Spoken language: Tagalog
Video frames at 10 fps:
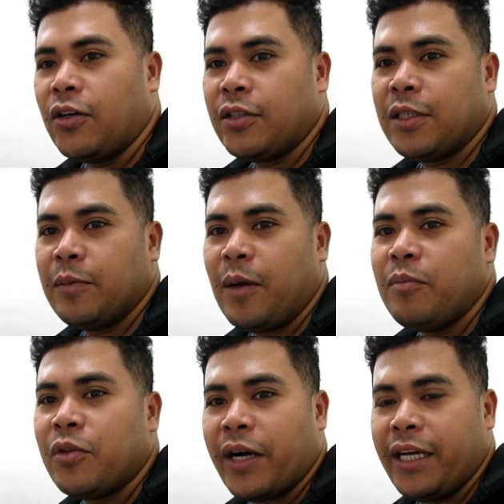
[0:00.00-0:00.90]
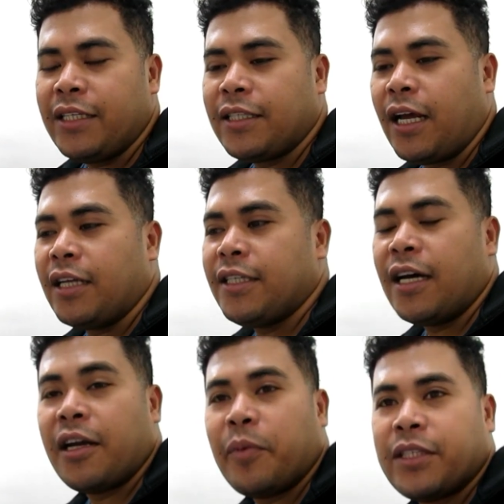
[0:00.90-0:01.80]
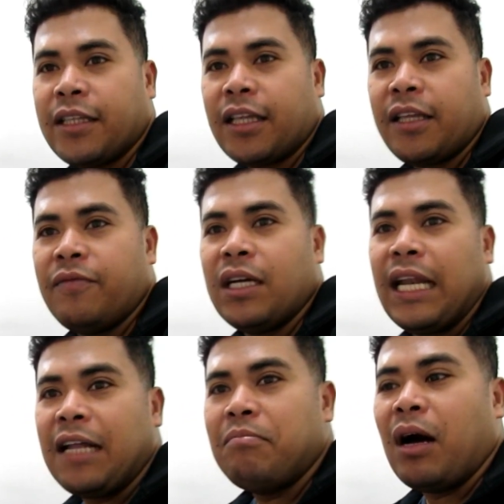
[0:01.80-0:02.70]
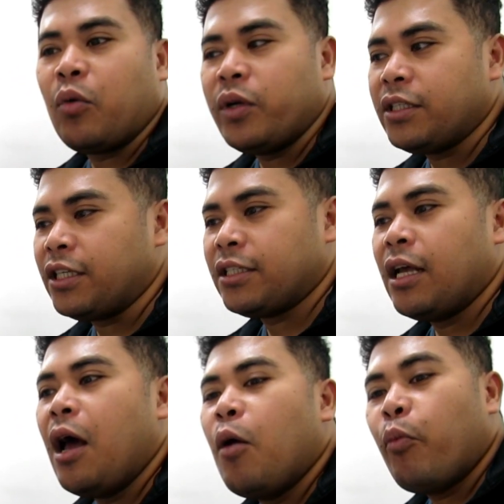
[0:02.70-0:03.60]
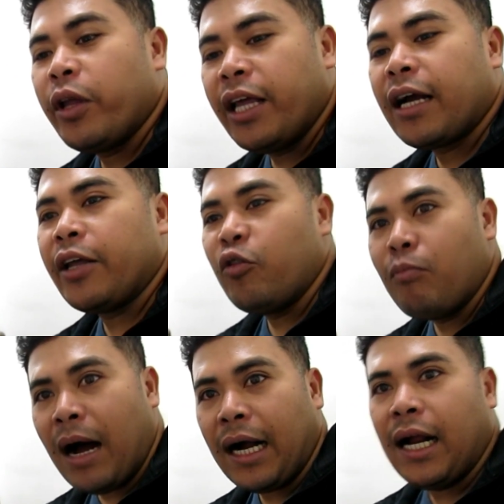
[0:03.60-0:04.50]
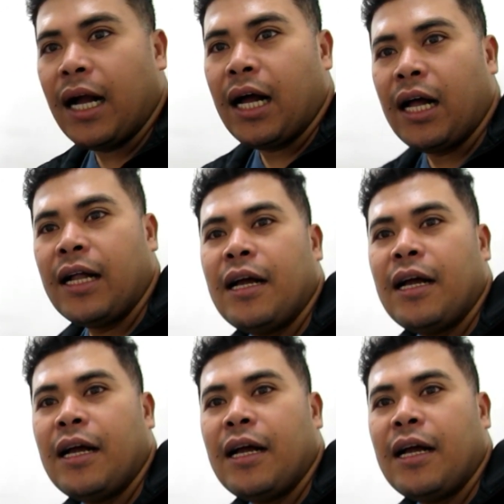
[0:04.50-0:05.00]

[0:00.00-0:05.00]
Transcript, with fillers: si Ma'am Grace, uh, siya ang representative ng land bank which is pwede kayong mag, uh,